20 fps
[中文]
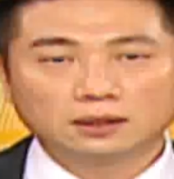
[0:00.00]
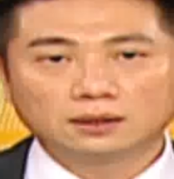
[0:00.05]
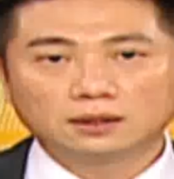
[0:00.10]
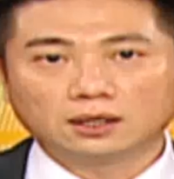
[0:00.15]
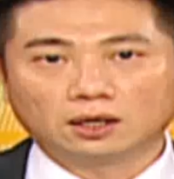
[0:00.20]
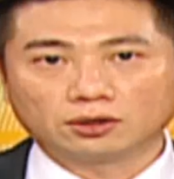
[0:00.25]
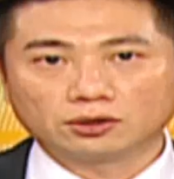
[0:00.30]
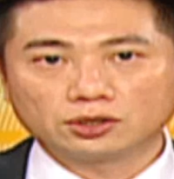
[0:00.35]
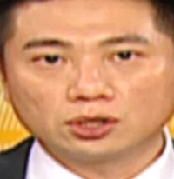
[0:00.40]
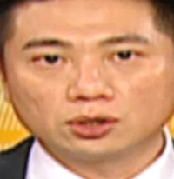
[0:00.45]

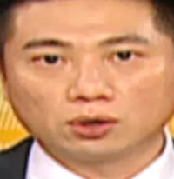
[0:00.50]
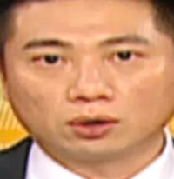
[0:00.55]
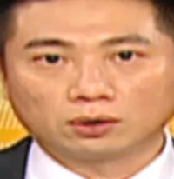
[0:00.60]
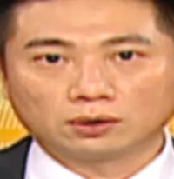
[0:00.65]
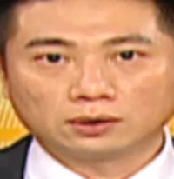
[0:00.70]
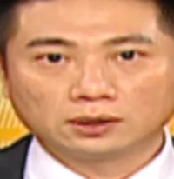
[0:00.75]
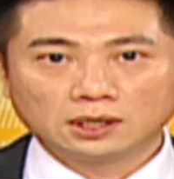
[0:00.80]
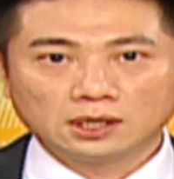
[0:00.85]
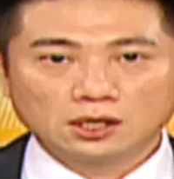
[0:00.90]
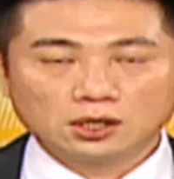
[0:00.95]
哦这种
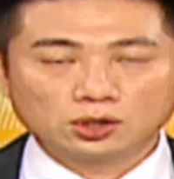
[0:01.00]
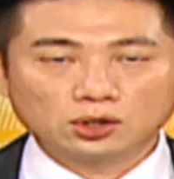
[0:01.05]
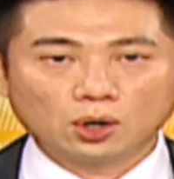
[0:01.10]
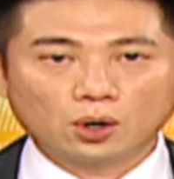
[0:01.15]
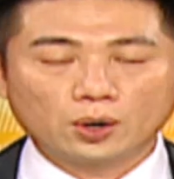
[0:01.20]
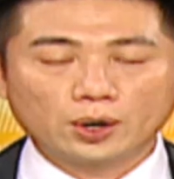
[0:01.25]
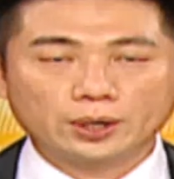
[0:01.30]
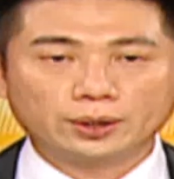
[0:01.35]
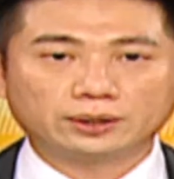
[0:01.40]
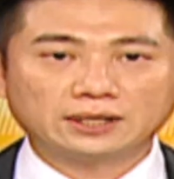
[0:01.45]
受
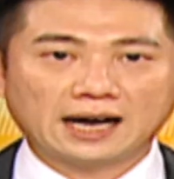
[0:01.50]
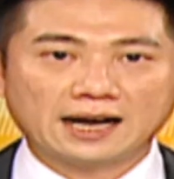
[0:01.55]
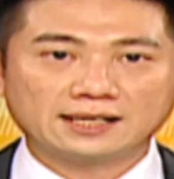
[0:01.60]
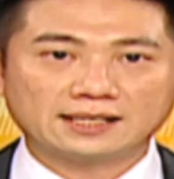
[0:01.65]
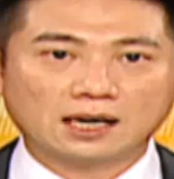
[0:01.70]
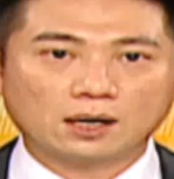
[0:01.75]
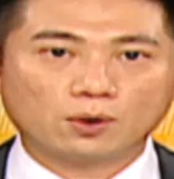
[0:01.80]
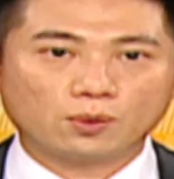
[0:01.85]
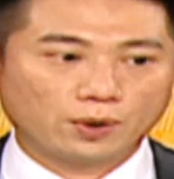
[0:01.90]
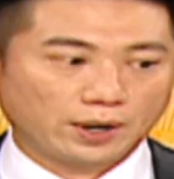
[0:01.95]
惠于台
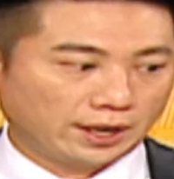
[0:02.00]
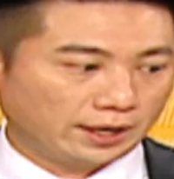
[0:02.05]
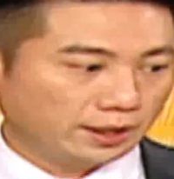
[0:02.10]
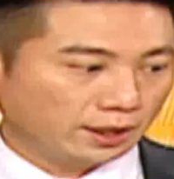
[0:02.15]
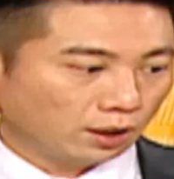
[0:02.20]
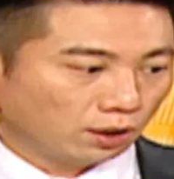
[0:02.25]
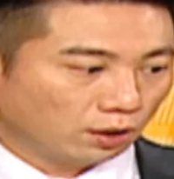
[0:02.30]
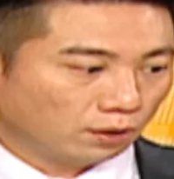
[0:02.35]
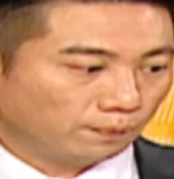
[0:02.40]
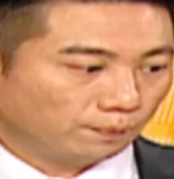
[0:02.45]
商回
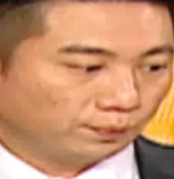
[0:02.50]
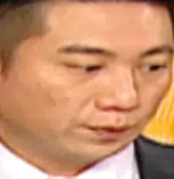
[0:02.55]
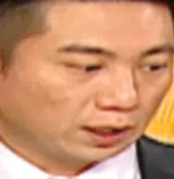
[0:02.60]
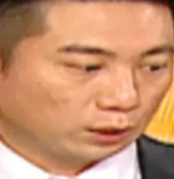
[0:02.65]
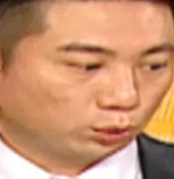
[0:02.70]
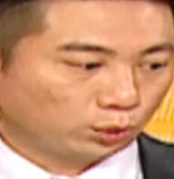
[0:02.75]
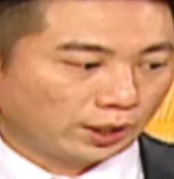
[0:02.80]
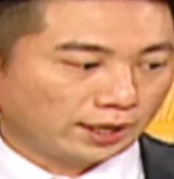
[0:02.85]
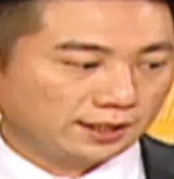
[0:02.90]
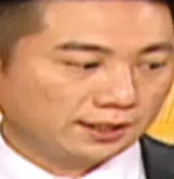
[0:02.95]
流，那
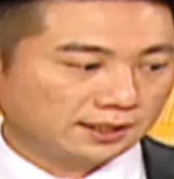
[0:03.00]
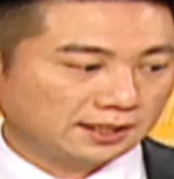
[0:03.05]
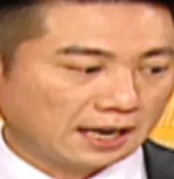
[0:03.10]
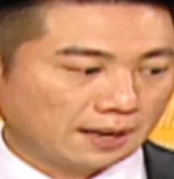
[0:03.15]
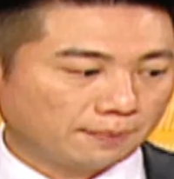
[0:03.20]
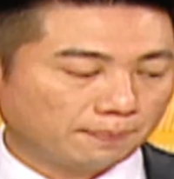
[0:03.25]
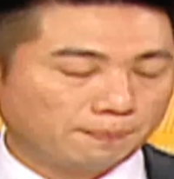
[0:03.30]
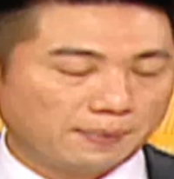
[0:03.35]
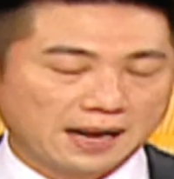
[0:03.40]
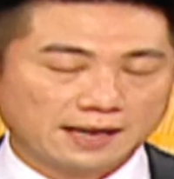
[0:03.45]
推
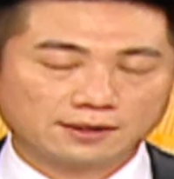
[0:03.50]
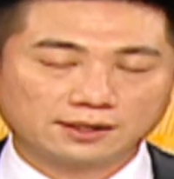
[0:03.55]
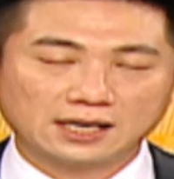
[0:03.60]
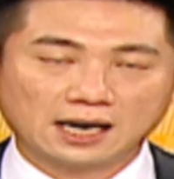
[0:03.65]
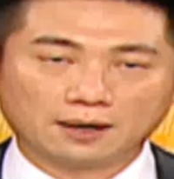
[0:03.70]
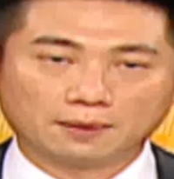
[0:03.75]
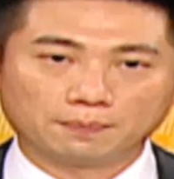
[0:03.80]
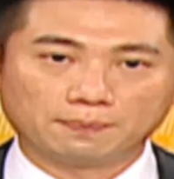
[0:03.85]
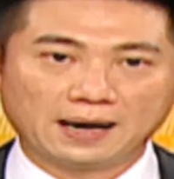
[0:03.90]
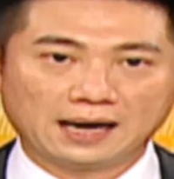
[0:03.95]
商办
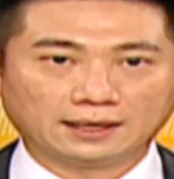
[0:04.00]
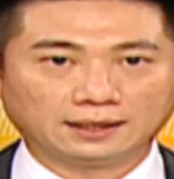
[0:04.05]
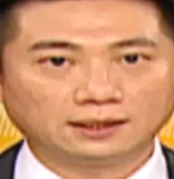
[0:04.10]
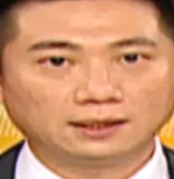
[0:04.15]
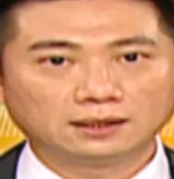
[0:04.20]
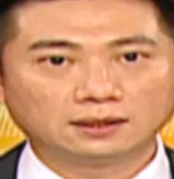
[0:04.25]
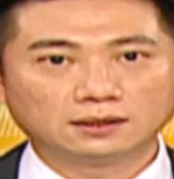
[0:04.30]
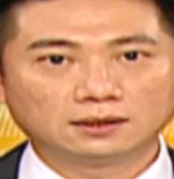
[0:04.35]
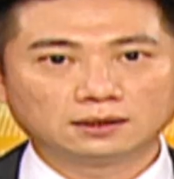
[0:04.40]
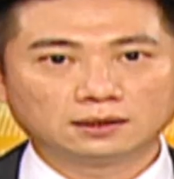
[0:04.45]
厂办，
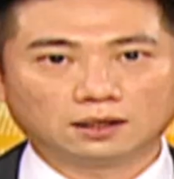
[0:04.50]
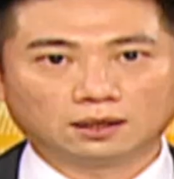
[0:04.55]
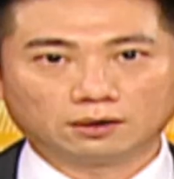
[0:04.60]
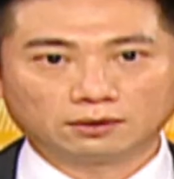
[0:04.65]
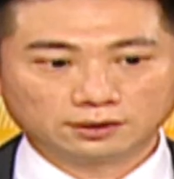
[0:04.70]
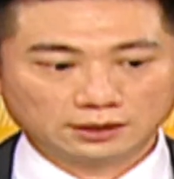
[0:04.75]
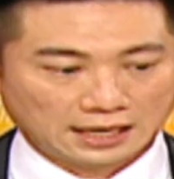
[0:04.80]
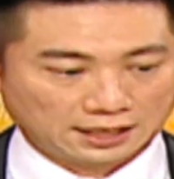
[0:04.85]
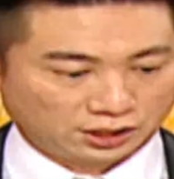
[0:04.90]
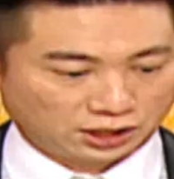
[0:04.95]
哦
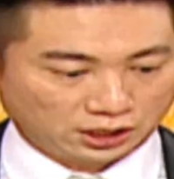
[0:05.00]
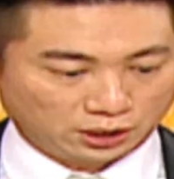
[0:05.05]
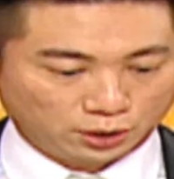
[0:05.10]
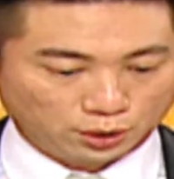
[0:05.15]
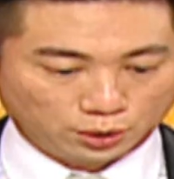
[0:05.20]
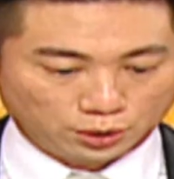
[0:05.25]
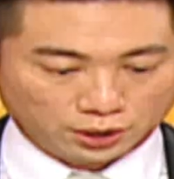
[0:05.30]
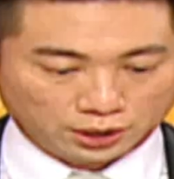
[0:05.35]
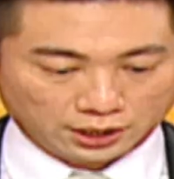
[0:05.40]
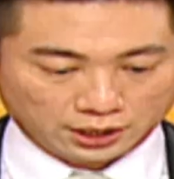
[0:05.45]
那殖
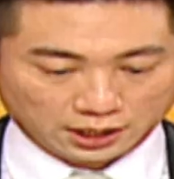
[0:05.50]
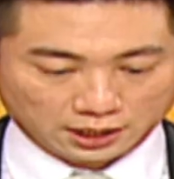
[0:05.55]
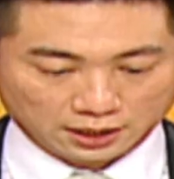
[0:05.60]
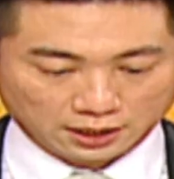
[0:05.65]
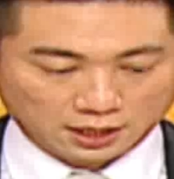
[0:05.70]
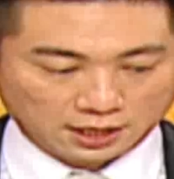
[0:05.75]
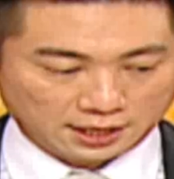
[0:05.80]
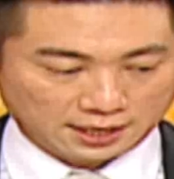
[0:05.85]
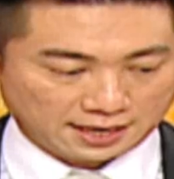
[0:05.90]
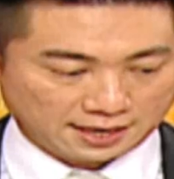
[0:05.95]
利率呢
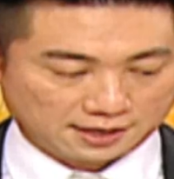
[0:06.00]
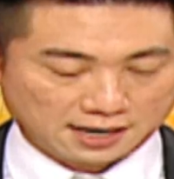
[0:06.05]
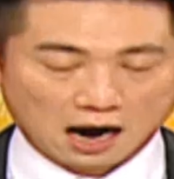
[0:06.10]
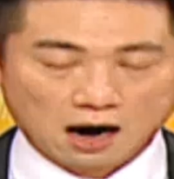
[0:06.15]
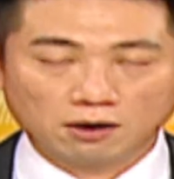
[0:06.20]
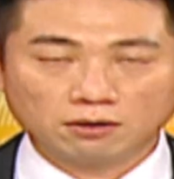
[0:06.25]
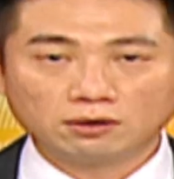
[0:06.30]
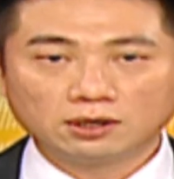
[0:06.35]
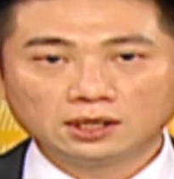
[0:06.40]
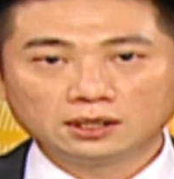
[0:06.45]
也
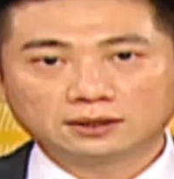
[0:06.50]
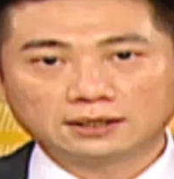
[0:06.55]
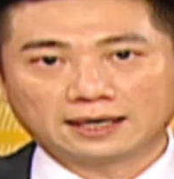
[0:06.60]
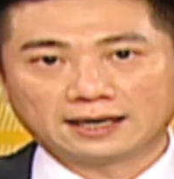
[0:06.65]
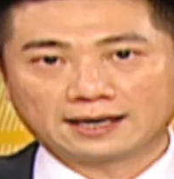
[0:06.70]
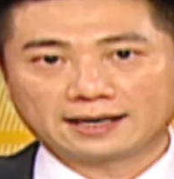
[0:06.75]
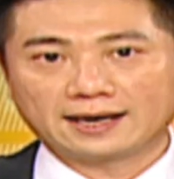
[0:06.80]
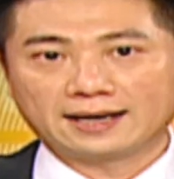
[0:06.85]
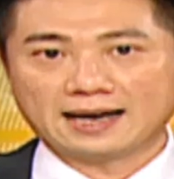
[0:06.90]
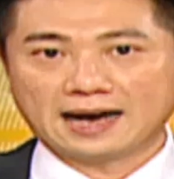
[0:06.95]
高，当
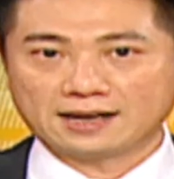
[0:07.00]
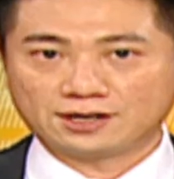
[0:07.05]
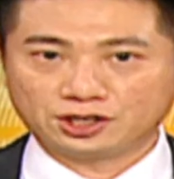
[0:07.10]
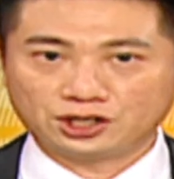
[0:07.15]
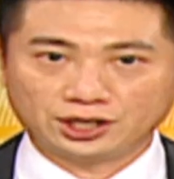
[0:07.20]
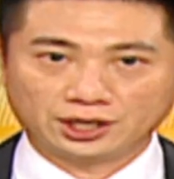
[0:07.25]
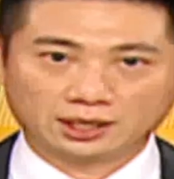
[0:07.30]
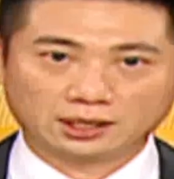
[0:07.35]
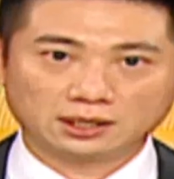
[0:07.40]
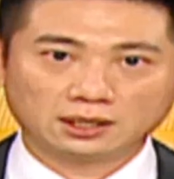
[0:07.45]
然可以安
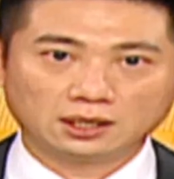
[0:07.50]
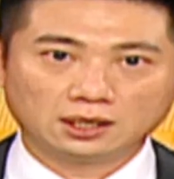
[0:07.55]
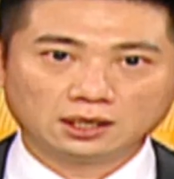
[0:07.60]
心。